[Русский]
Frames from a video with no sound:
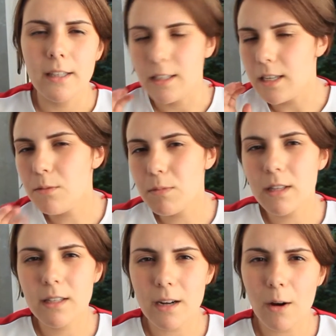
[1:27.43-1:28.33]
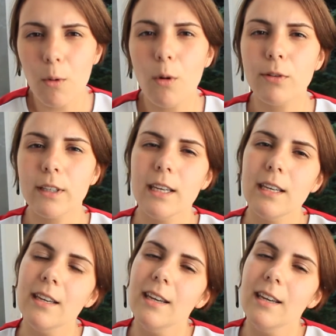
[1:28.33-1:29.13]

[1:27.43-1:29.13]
ни медстраховки,